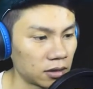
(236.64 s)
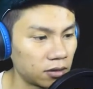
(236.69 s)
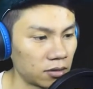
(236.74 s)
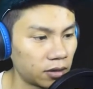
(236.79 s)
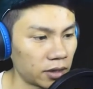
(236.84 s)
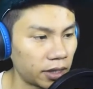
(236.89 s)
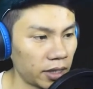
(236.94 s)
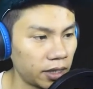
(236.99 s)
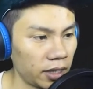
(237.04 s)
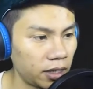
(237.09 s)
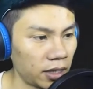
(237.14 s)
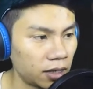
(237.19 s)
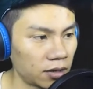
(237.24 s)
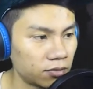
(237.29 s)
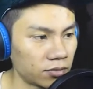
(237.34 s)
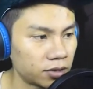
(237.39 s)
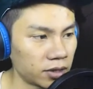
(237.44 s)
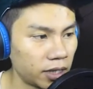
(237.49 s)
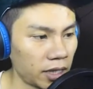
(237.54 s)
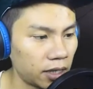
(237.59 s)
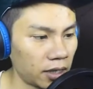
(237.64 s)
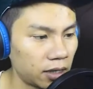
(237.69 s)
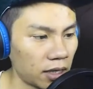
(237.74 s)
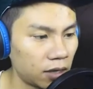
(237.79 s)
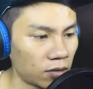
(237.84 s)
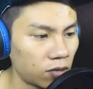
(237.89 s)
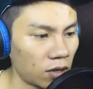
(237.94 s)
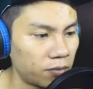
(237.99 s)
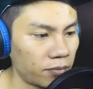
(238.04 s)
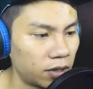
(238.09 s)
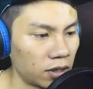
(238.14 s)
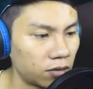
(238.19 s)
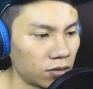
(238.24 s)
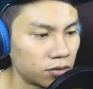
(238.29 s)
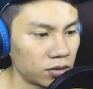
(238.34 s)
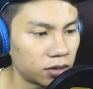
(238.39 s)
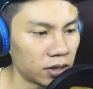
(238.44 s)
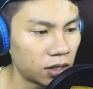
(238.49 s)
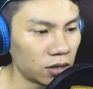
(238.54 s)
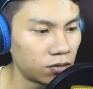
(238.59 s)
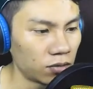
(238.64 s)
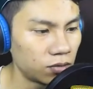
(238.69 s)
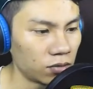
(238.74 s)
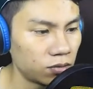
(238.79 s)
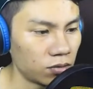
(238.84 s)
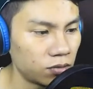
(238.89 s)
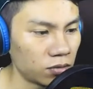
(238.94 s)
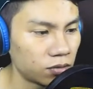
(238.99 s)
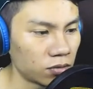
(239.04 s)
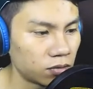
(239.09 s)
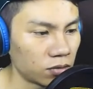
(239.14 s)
oke aku cek aku ambil kuncinya dulu